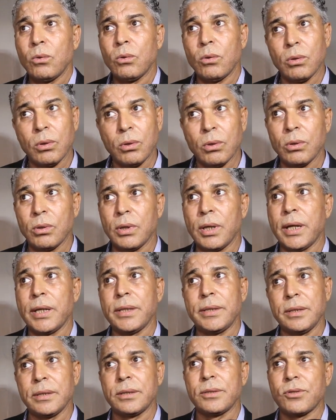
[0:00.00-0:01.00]

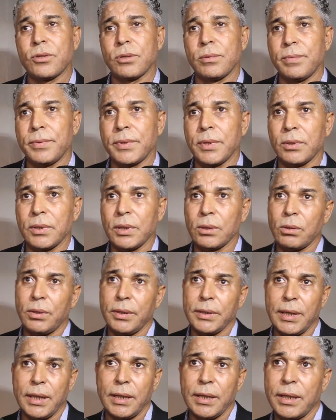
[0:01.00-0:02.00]
وعاد نبداو نهضروا
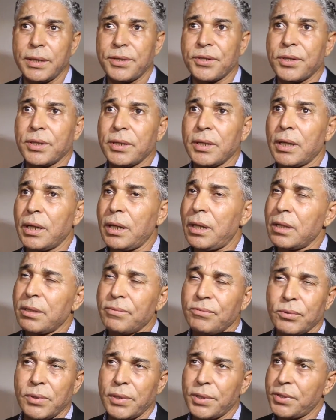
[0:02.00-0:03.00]
حنا على هذا الشيء ديال
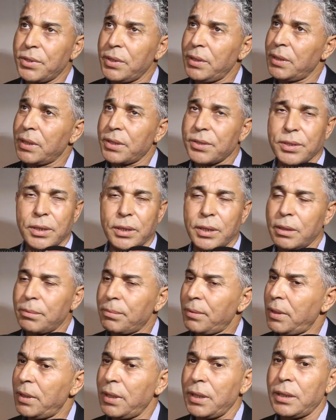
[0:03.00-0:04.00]
القذف وداك الشيء هذاك الشيء
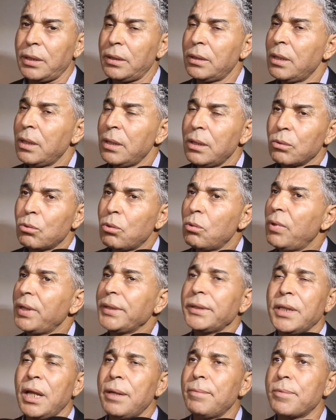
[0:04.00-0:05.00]
كيبقى كل
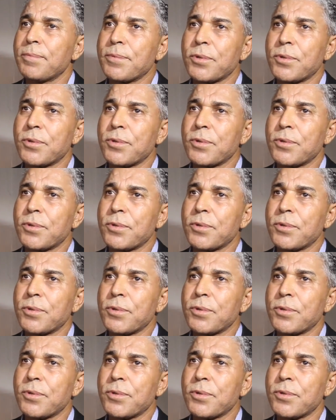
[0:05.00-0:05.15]
واحد يتحمل